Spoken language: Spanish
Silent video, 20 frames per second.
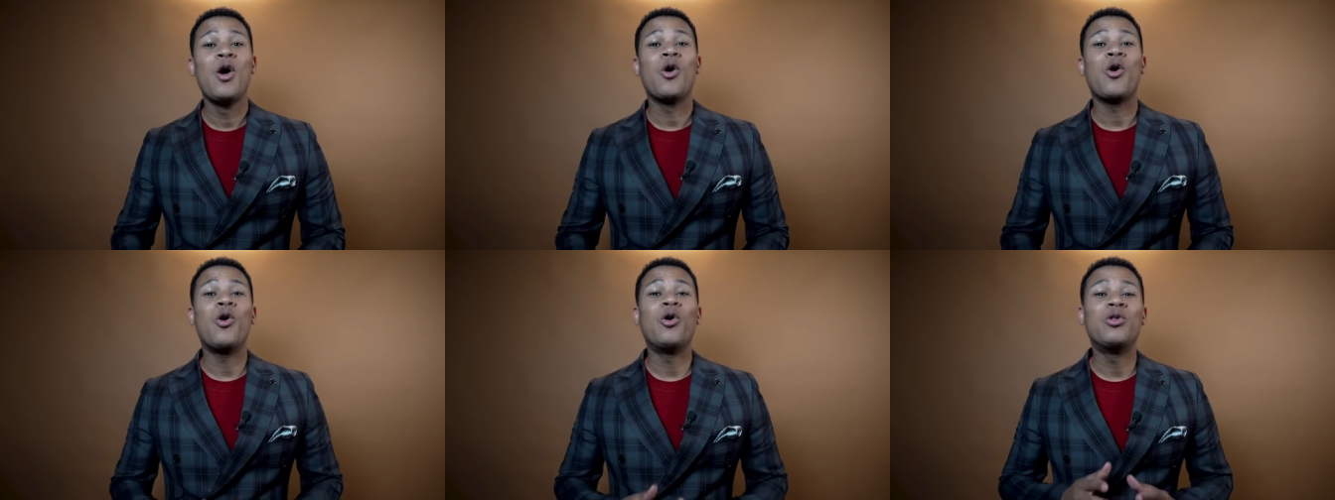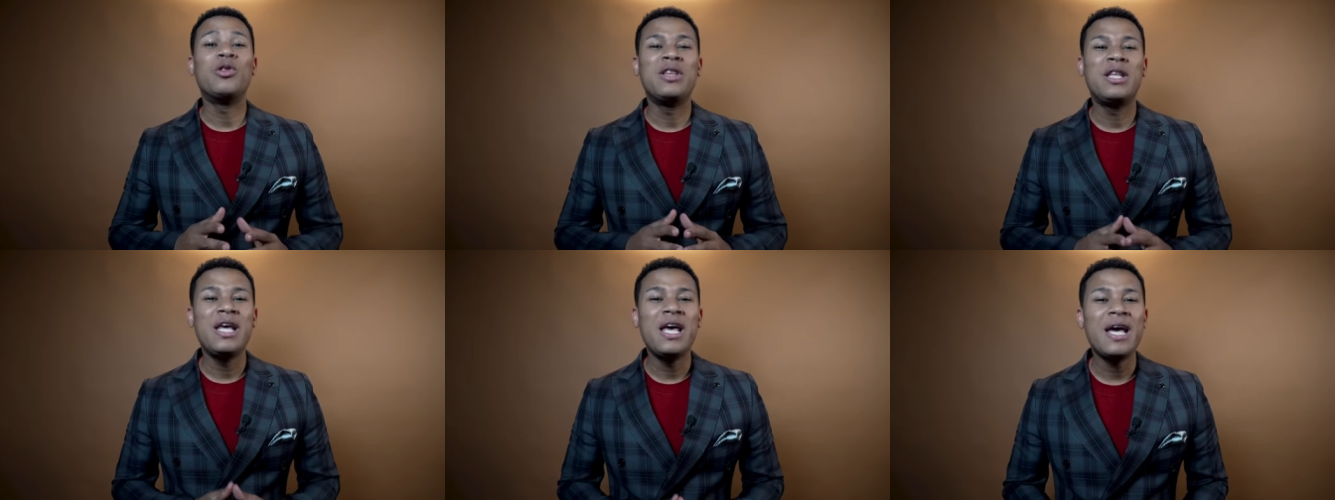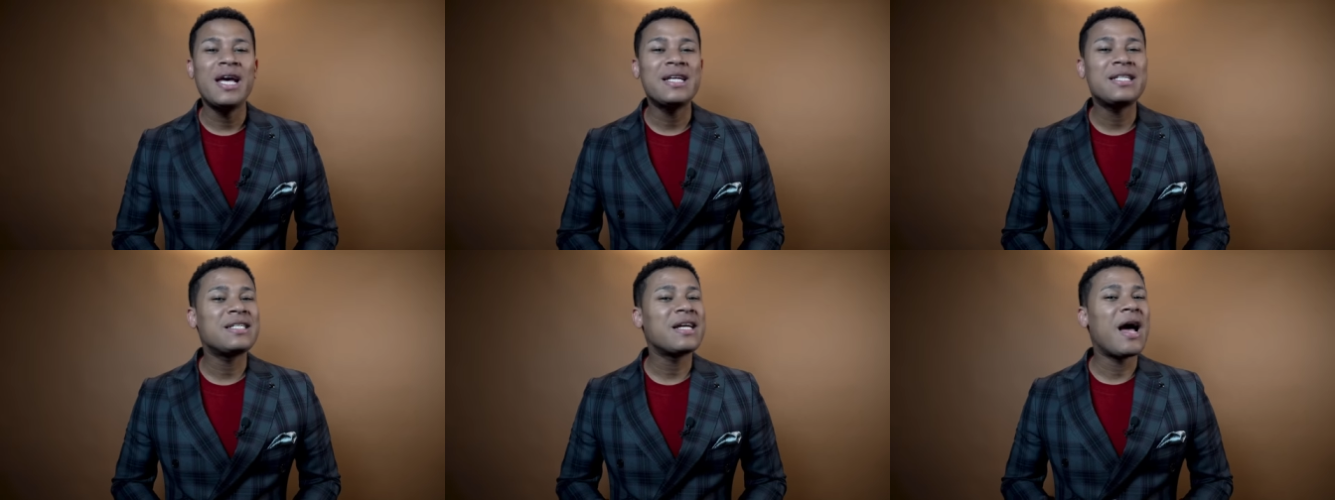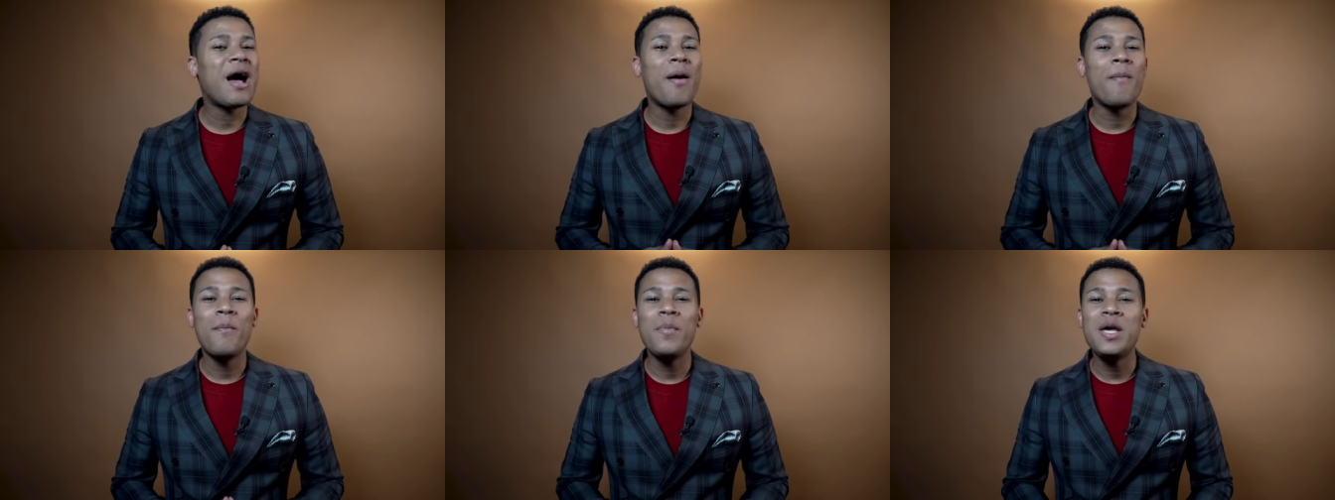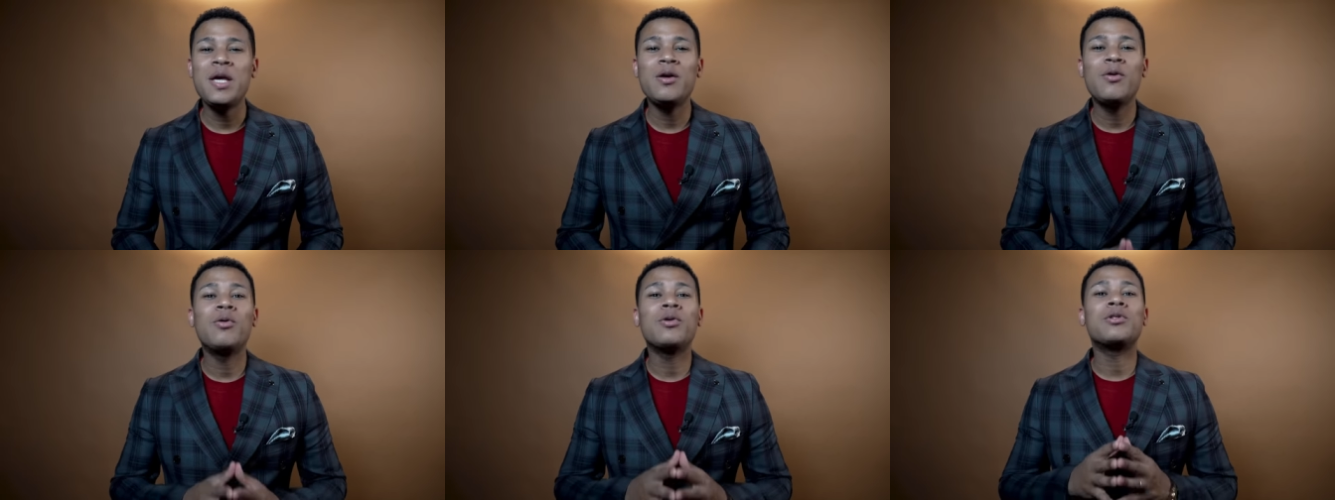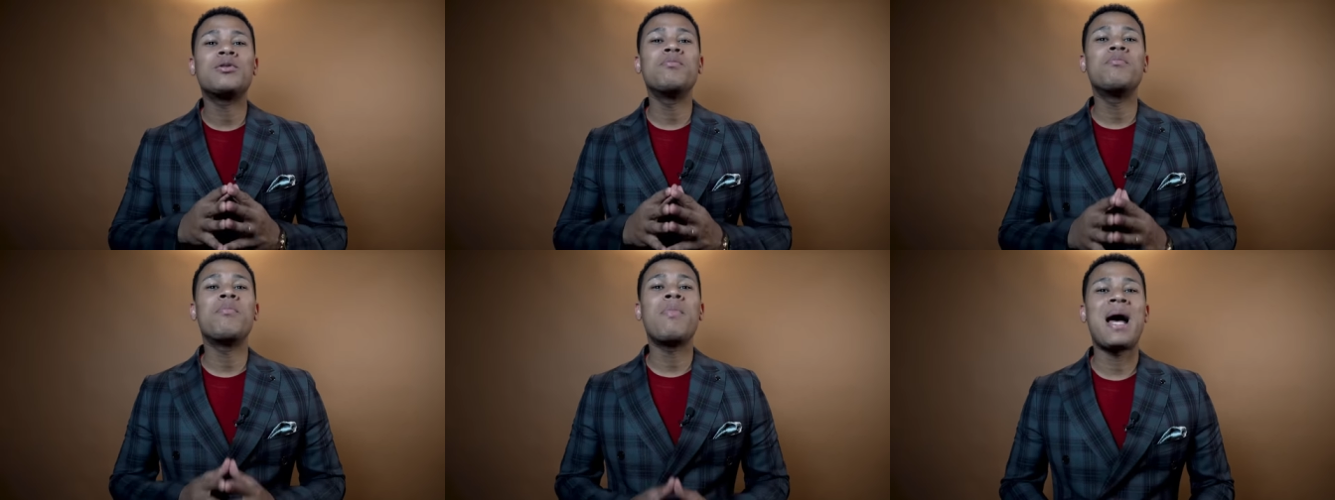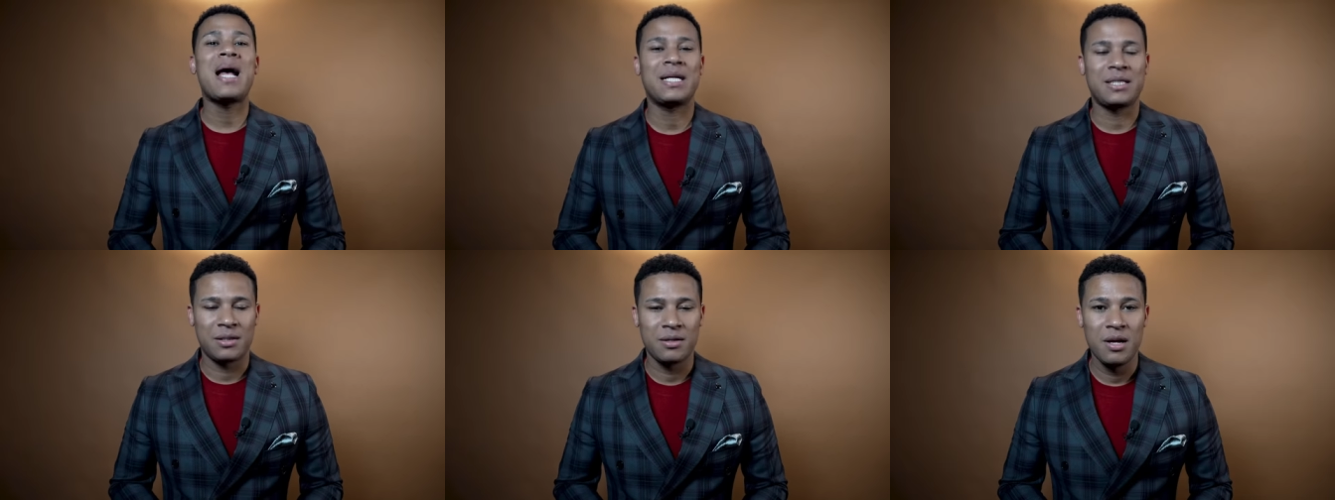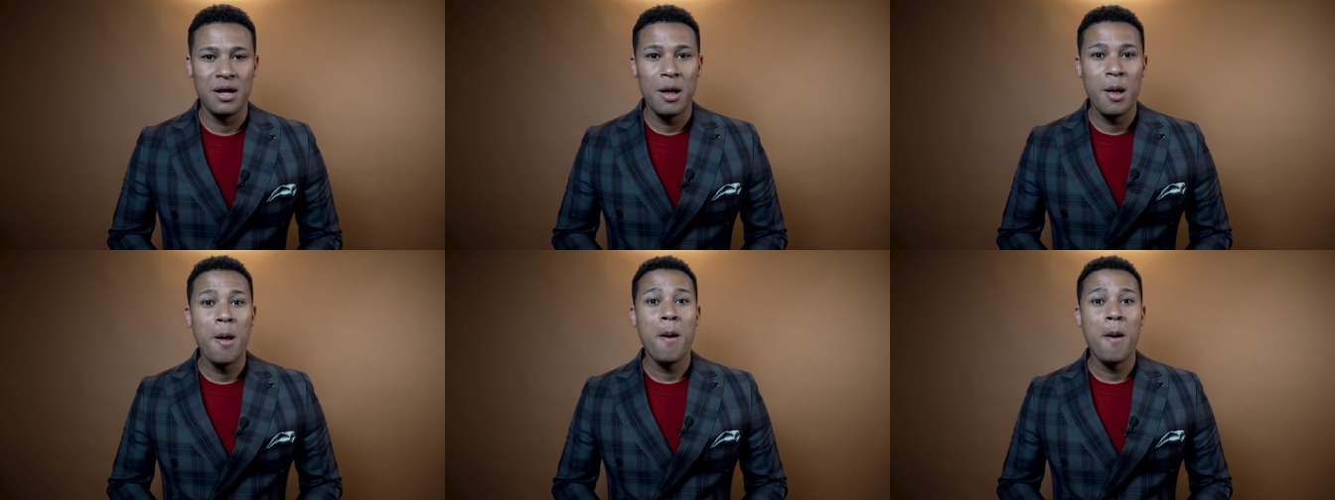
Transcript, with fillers: con 10 amigos más